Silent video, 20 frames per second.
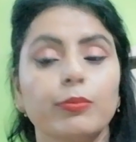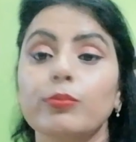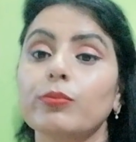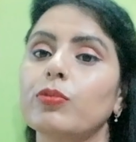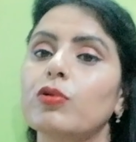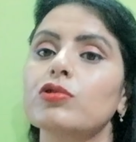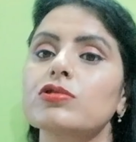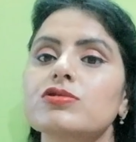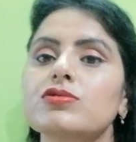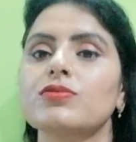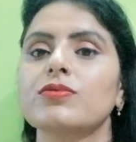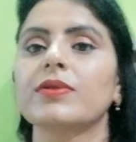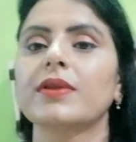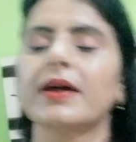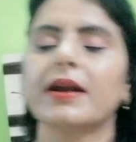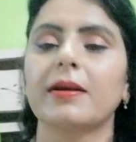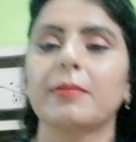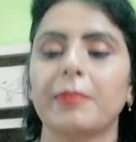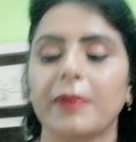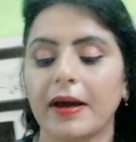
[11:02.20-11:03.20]
बहुत
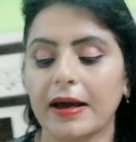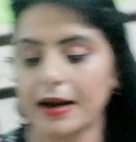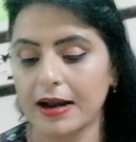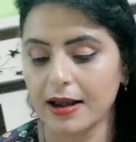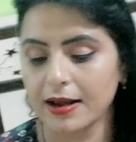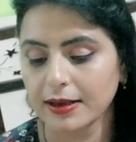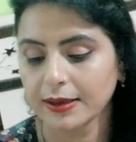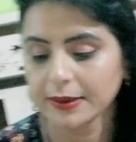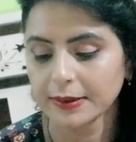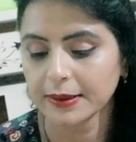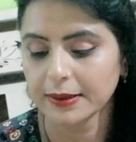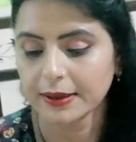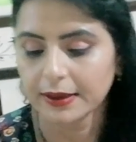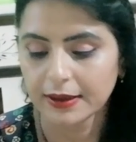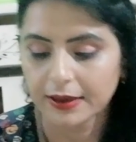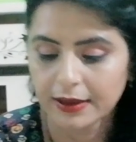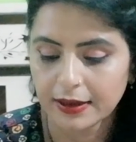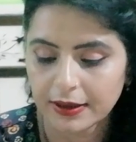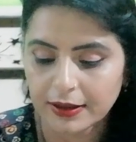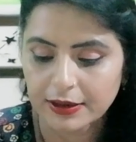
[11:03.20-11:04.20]
सुंदर है प्यारा है
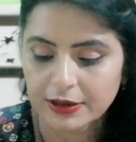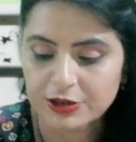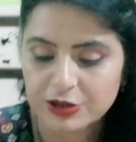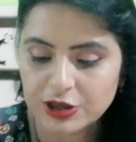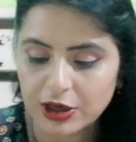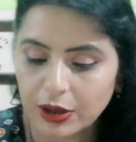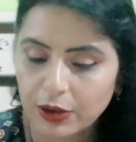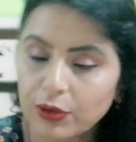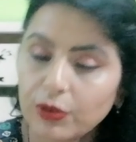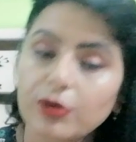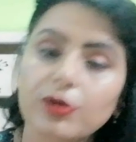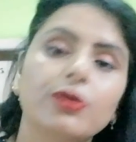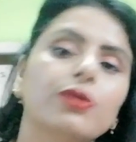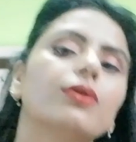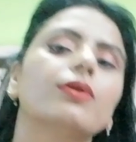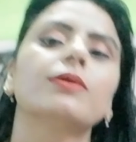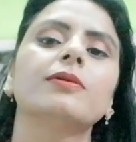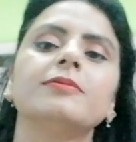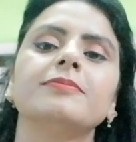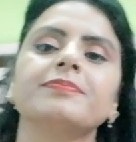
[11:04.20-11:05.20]
चलो
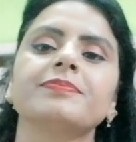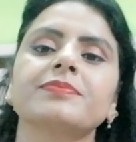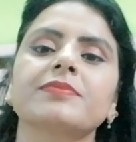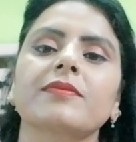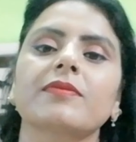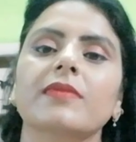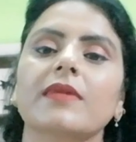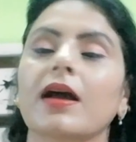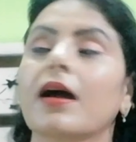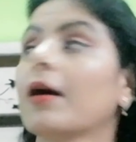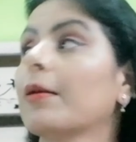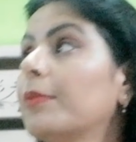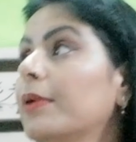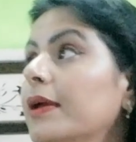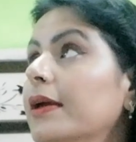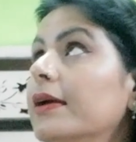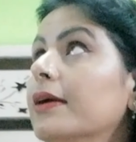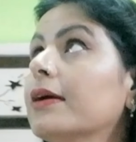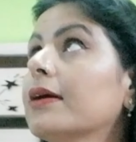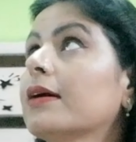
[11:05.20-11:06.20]

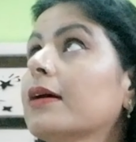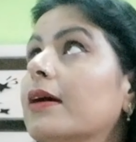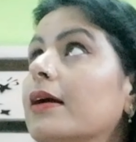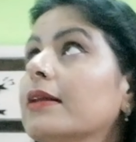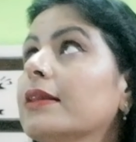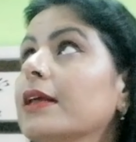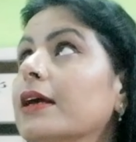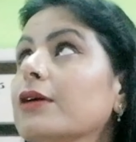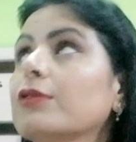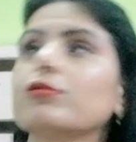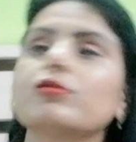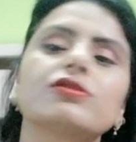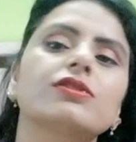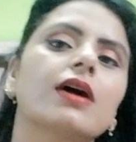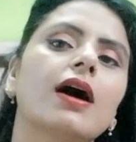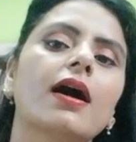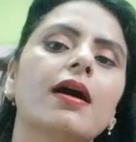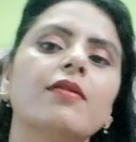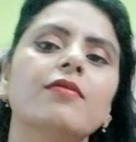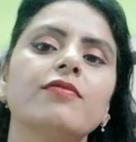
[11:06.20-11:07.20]
अभी करते हैं कुछ
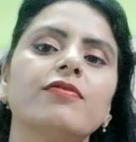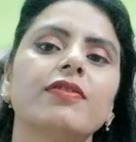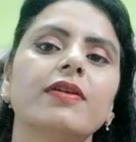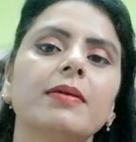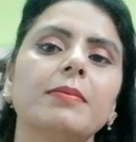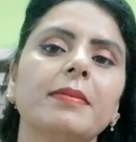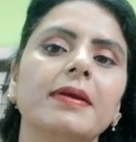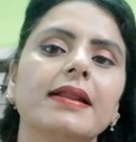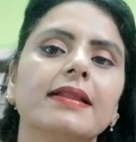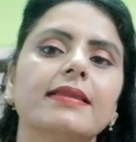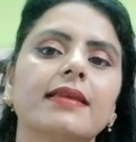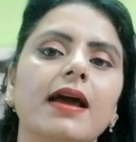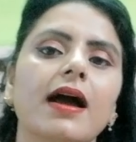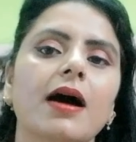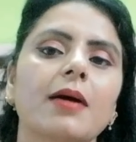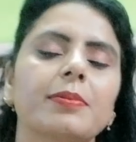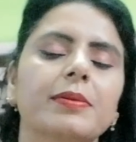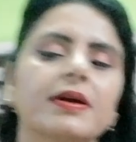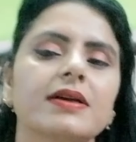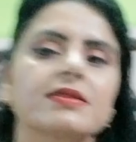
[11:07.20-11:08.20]
काम फिर मिलते हैं
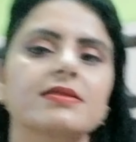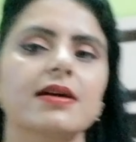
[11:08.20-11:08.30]
आपके